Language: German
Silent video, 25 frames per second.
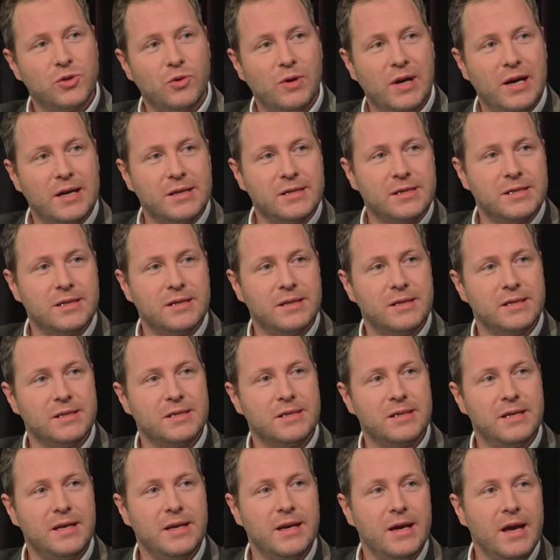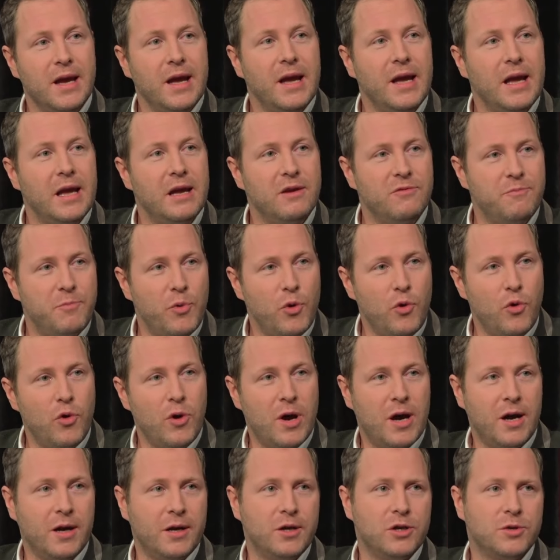zu lassen, dass die
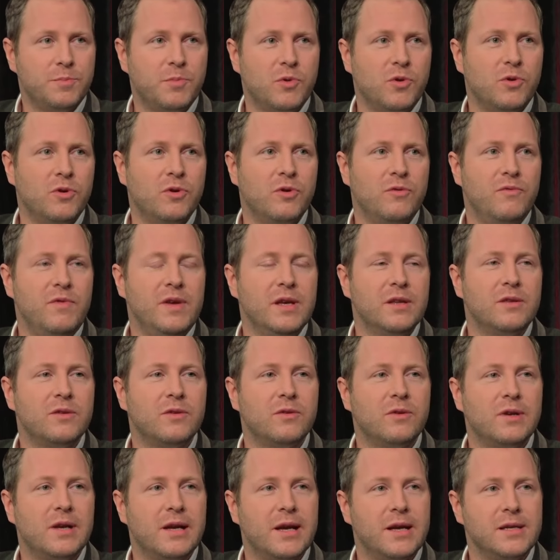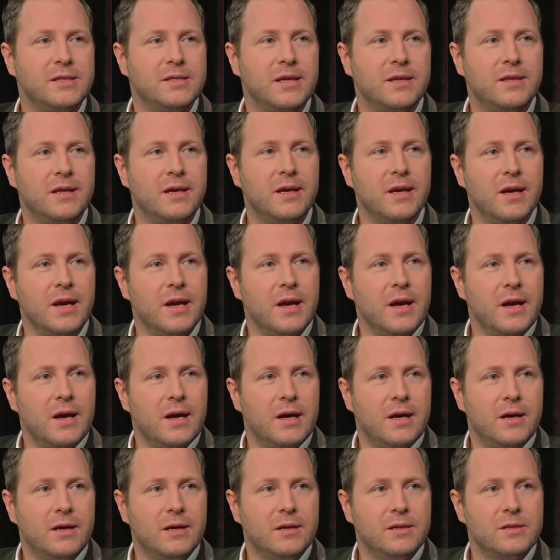FPÖ angesprochen wird und gleichzeitig
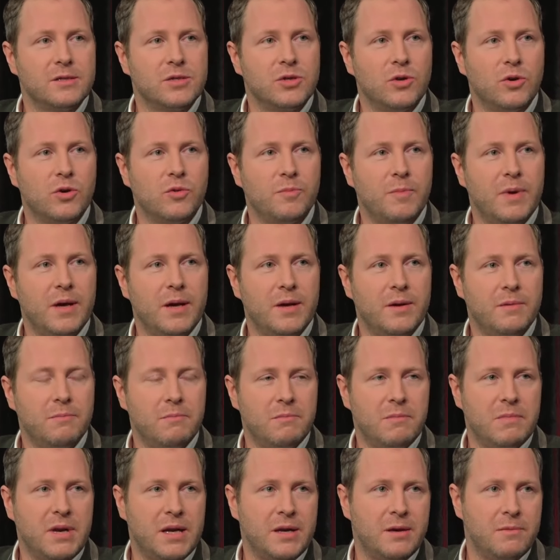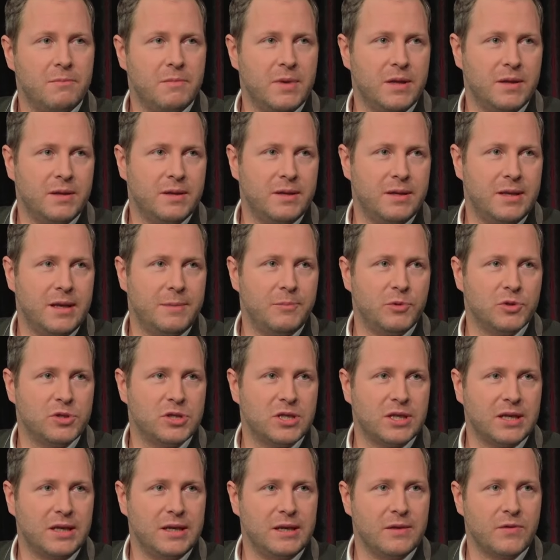äh, sagt man, man, man
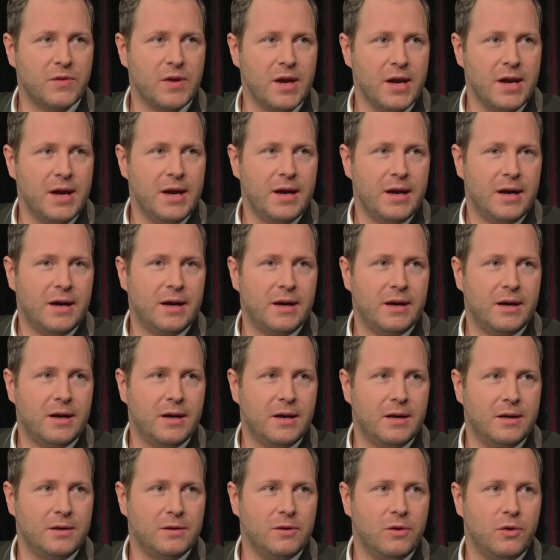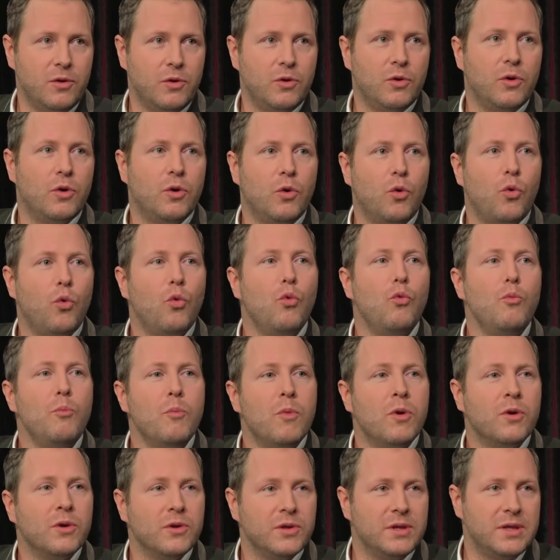demonstriert äh,
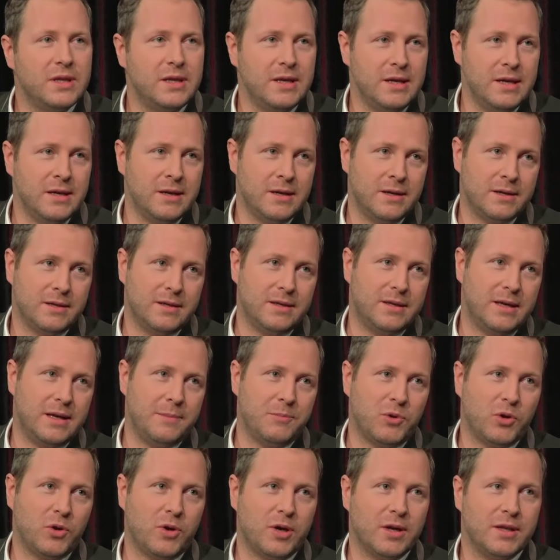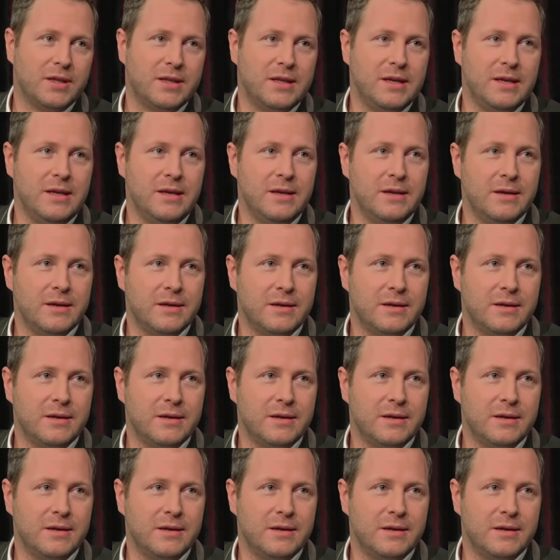um die Demokratie